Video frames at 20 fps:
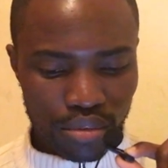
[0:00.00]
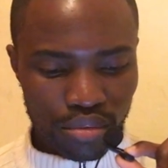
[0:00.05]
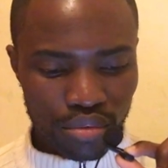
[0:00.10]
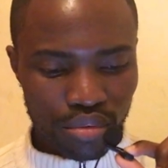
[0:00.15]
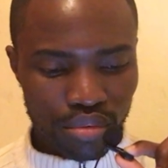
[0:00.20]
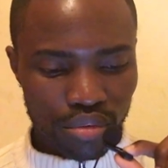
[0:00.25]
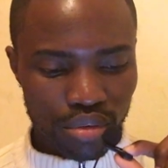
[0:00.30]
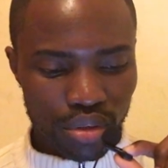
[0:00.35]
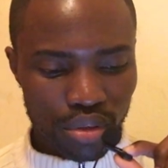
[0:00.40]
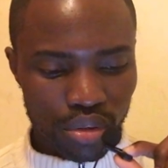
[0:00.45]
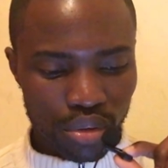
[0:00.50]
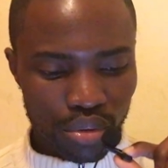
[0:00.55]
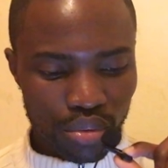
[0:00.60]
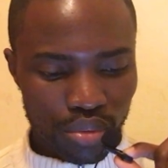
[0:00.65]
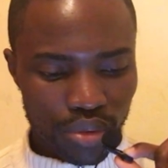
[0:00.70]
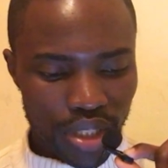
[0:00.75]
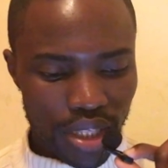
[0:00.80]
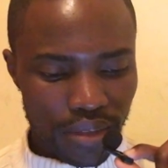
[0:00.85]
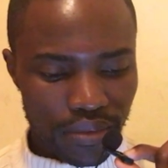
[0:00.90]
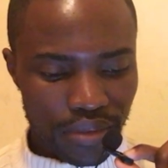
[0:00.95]
où euh, le coût
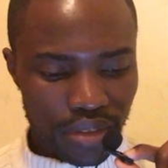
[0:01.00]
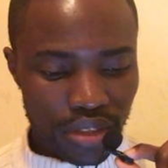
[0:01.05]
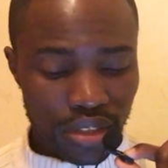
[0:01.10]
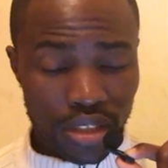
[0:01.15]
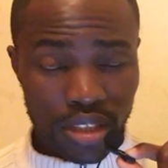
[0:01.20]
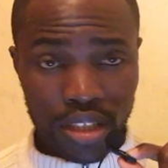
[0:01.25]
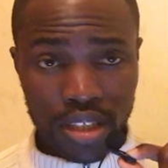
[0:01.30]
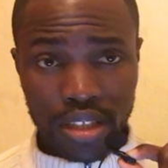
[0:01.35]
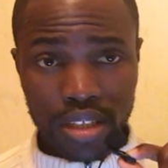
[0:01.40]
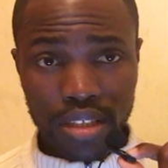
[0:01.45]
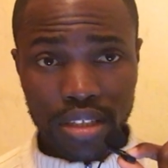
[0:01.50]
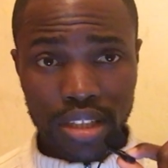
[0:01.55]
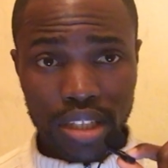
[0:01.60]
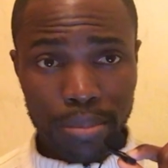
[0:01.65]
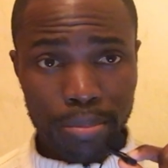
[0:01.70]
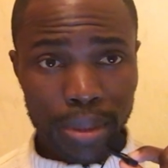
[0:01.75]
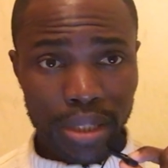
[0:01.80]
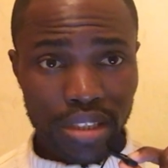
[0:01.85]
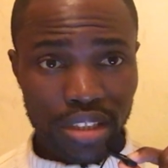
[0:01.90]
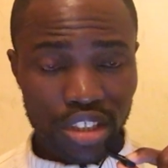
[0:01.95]
de la vie n'est
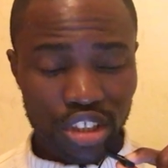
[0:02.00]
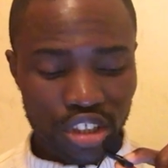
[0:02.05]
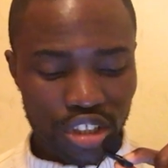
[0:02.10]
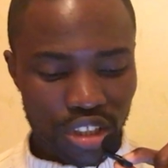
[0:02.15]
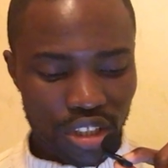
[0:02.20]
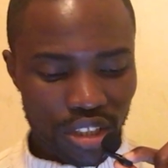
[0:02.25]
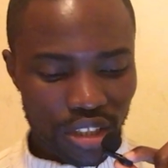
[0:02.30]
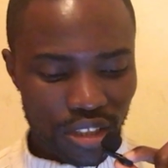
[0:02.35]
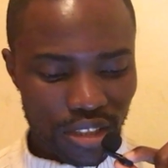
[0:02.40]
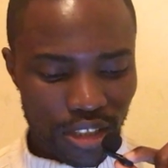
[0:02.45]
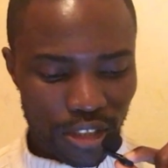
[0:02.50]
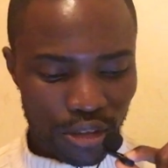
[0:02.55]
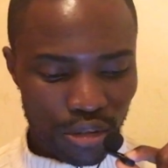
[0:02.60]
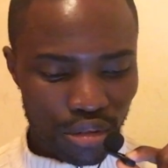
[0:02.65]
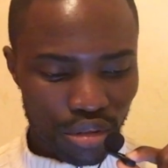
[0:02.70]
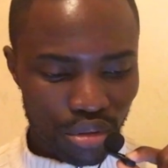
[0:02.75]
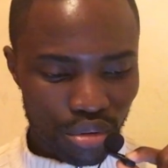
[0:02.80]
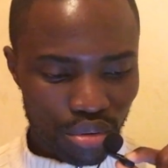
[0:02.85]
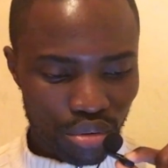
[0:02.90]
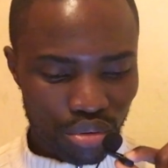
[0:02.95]
pas très cher,
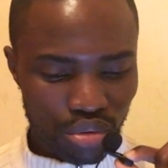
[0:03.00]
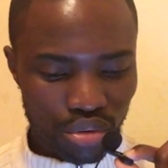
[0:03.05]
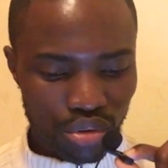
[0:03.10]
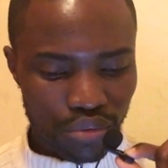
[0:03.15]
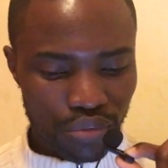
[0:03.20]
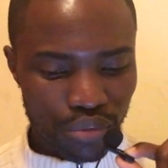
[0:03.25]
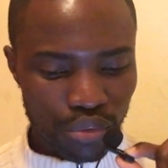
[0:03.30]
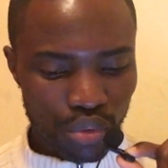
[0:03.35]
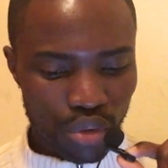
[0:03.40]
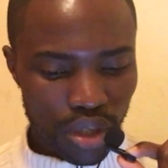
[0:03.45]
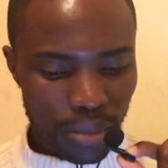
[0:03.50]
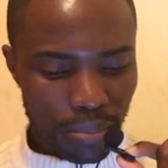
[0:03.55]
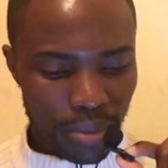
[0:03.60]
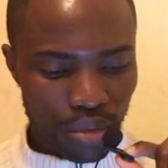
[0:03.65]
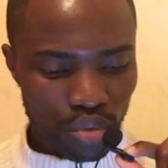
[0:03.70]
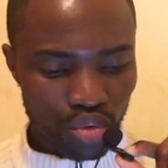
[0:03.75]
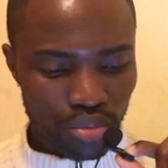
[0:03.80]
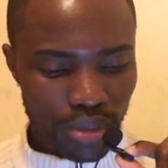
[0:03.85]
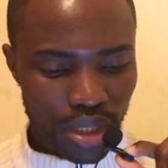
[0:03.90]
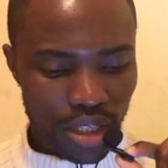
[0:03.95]
d'accord Donc euh, vous n'aurez pas
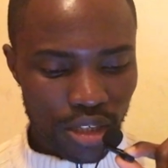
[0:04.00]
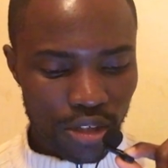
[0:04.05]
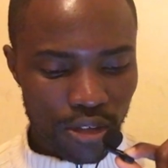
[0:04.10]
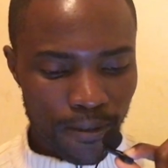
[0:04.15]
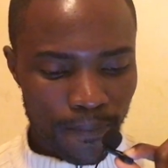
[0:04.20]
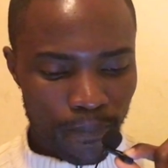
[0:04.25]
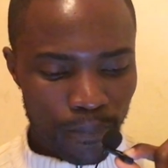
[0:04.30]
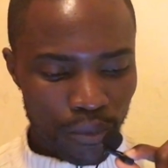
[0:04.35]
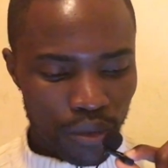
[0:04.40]
du mal